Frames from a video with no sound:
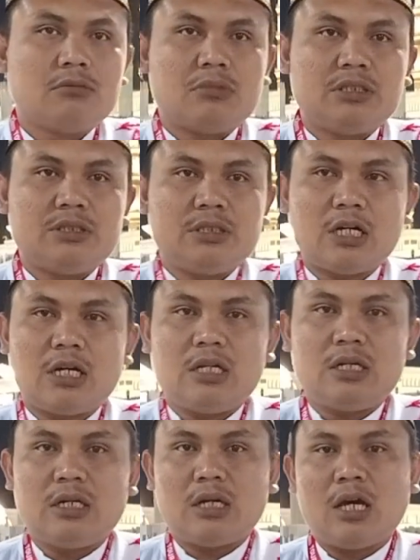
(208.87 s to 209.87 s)

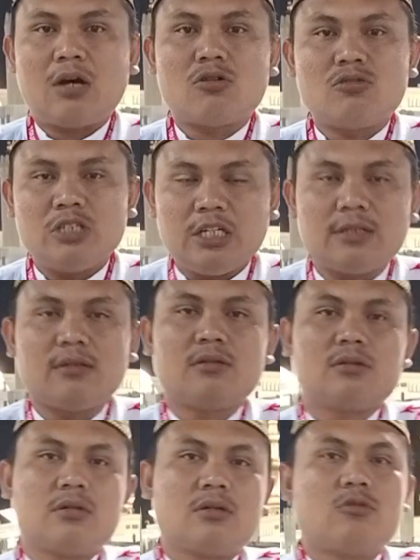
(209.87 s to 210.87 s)
menjadi ikonik
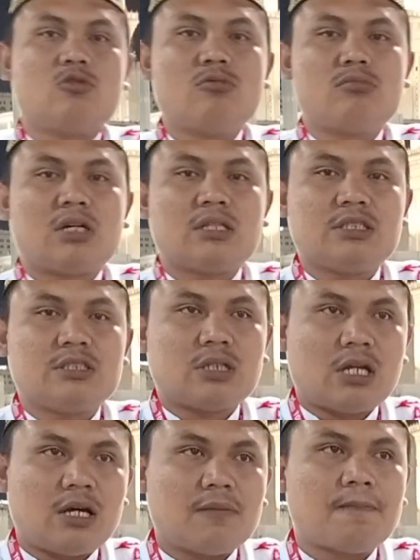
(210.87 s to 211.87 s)
umat
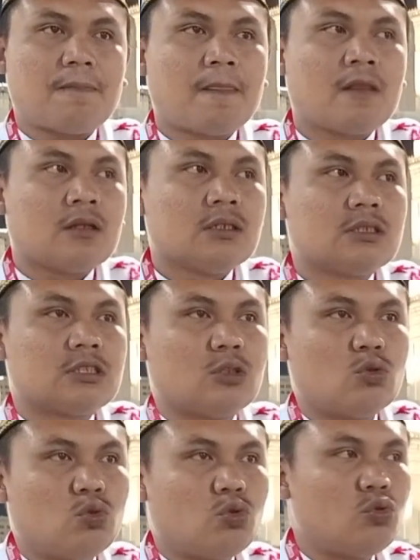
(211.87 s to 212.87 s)
Islam
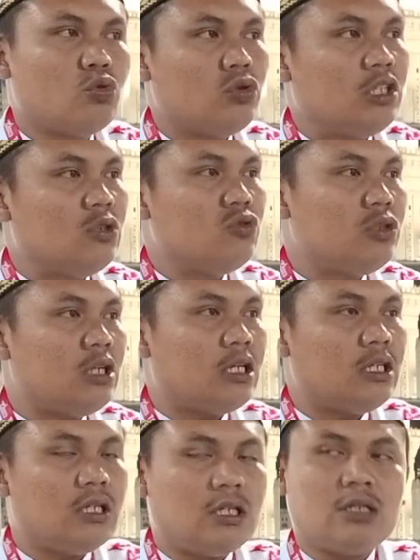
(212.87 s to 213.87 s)
seluruh di dunia
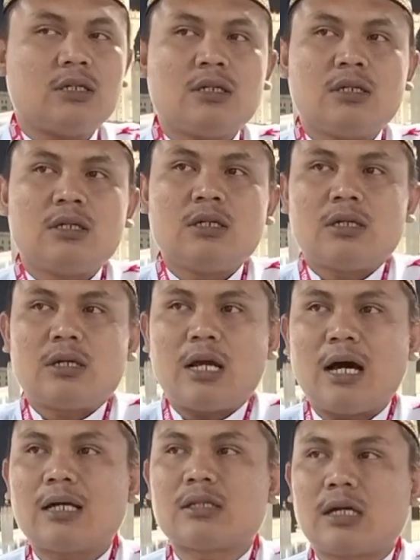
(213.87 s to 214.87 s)
ini
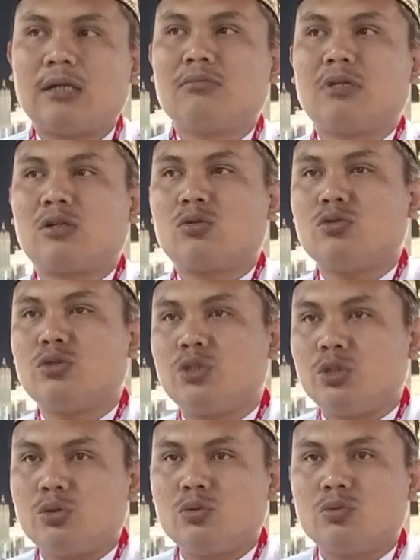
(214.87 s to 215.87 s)
datang
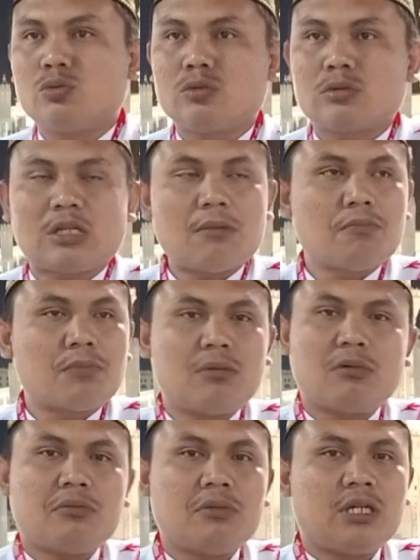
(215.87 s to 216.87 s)
berkunjung tanpa
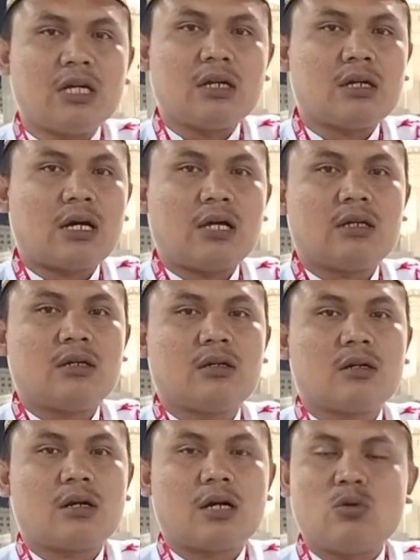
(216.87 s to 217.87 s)
memikirkan
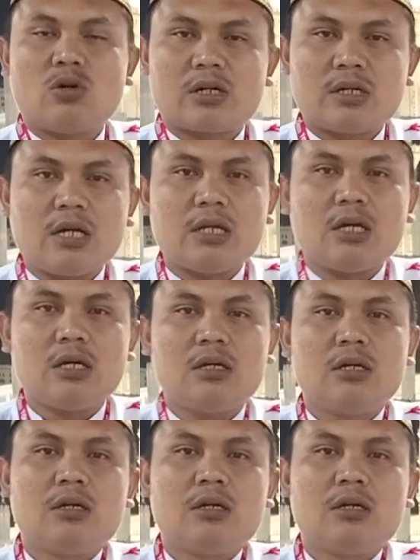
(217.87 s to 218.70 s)
keluarganya,